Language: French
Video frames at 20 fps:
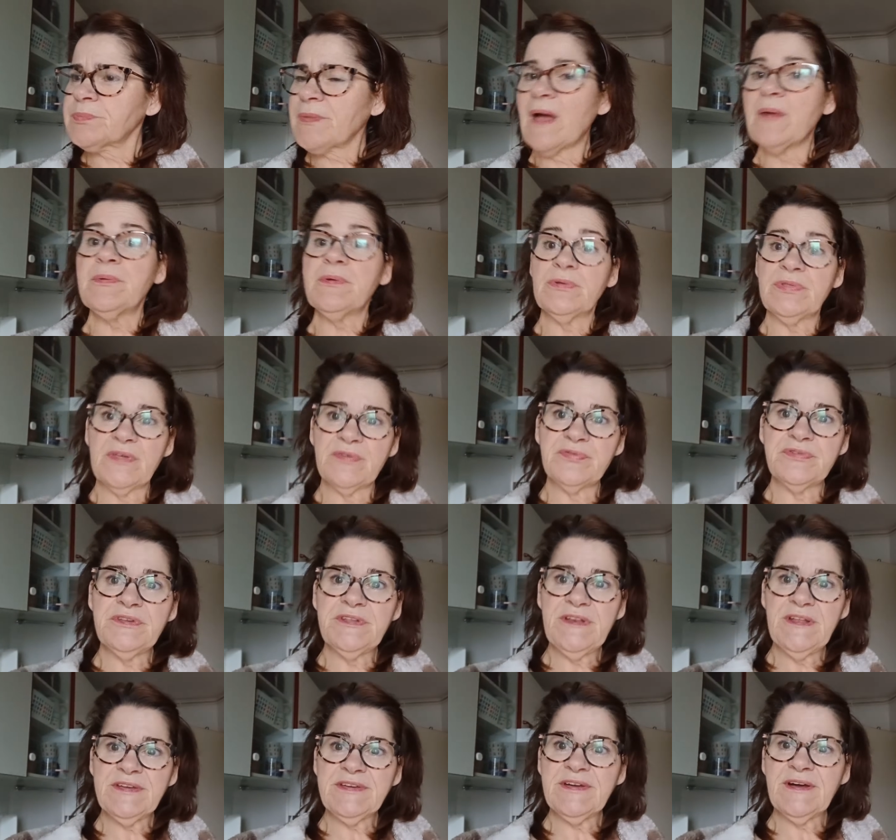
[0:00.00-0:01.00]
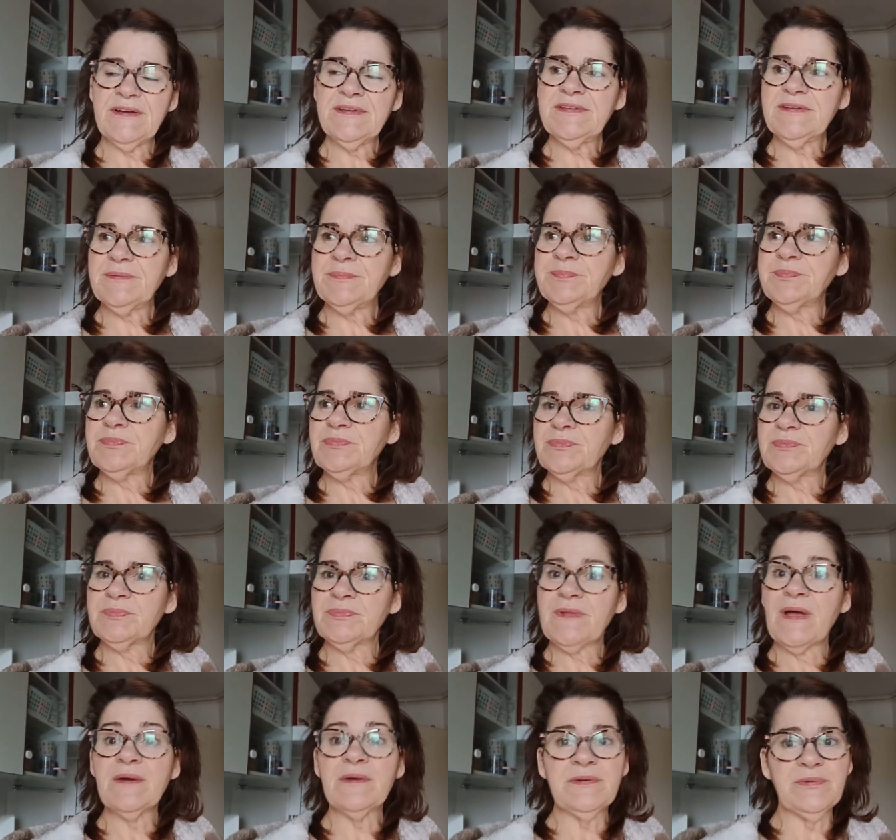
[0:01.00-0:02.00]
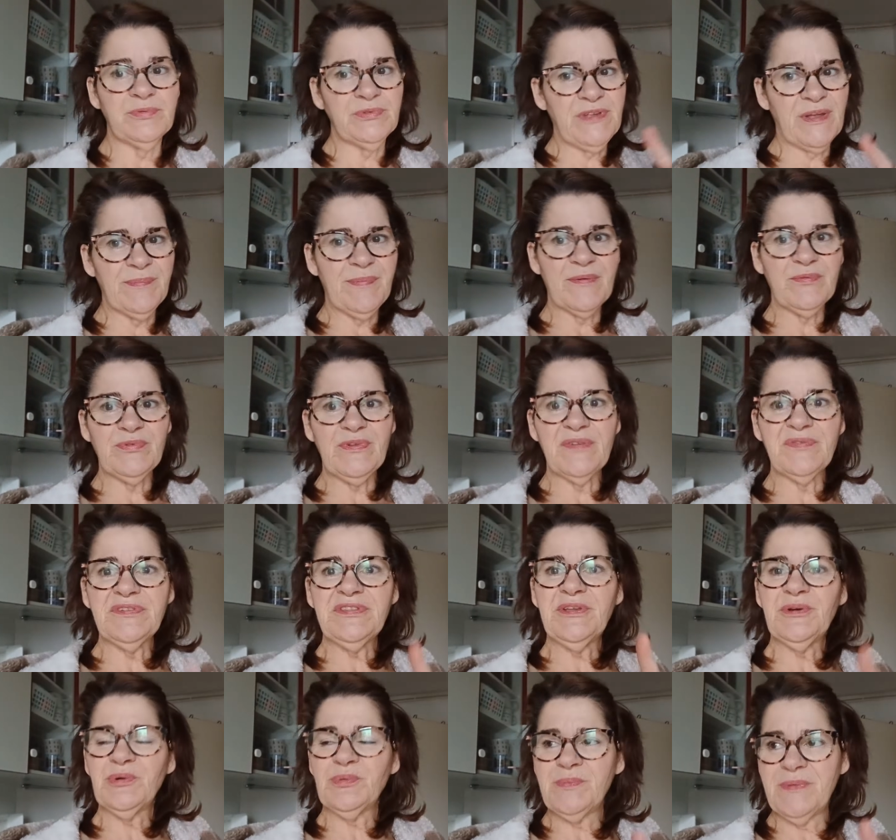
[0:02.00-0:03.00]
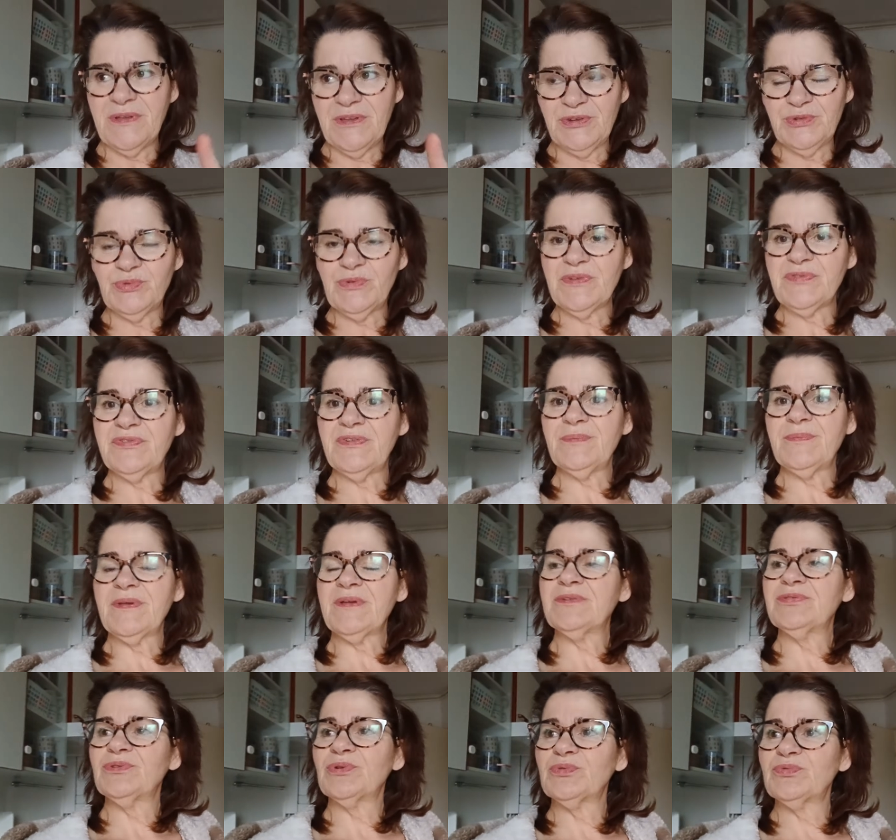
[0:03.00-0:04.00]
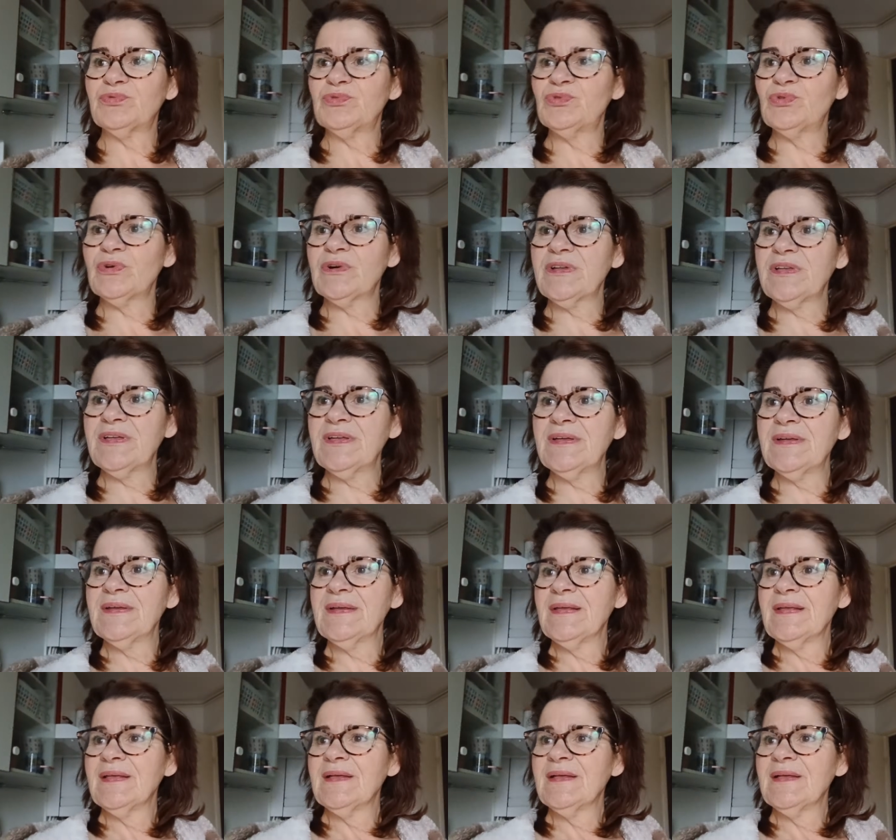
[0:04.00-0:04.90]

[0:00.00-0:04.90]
Oui, on a fini l'écaille. Ah, vous n'avez pas vu la vidéo, mais je voulais filmer. donc vous l'aurez.